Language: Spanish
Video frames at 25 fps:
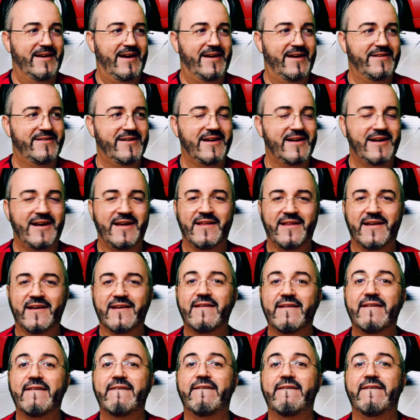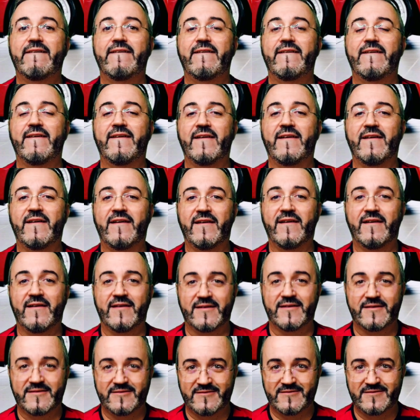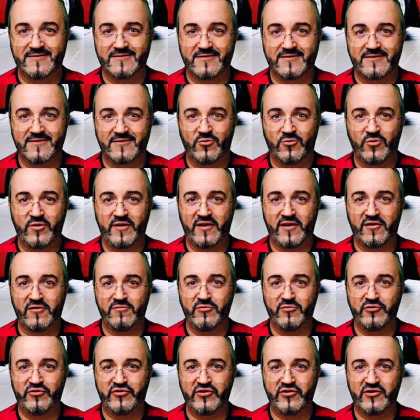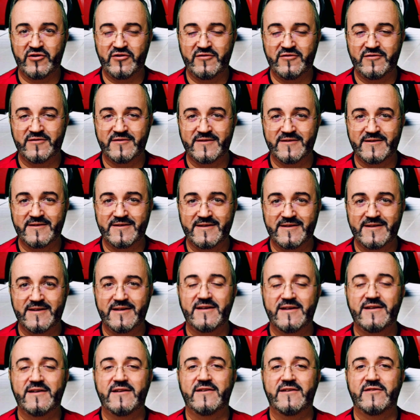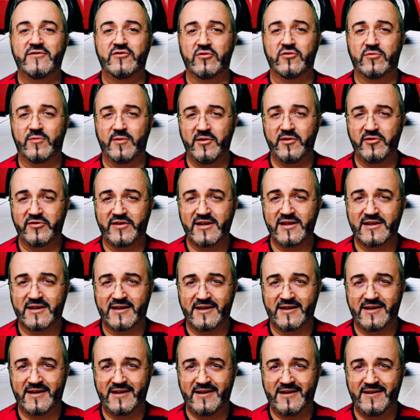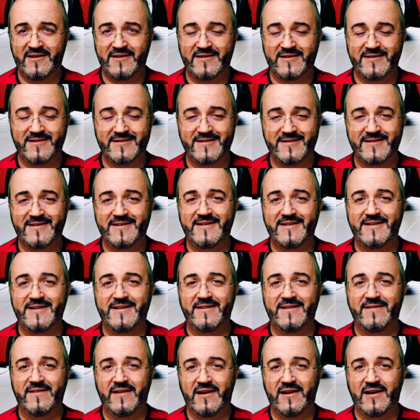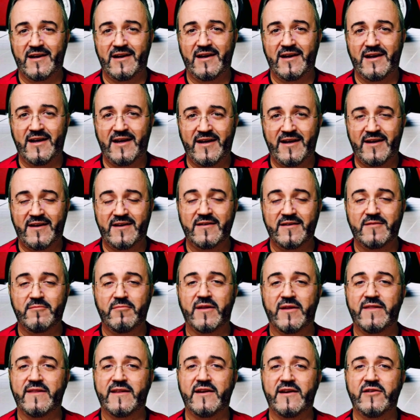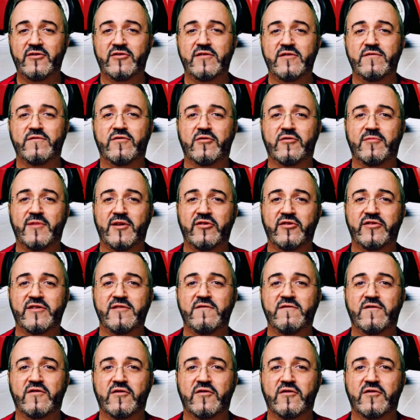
Así que nada, eh, cuidaros mucho, suscribiros al canal, dale al like, manteneros informados e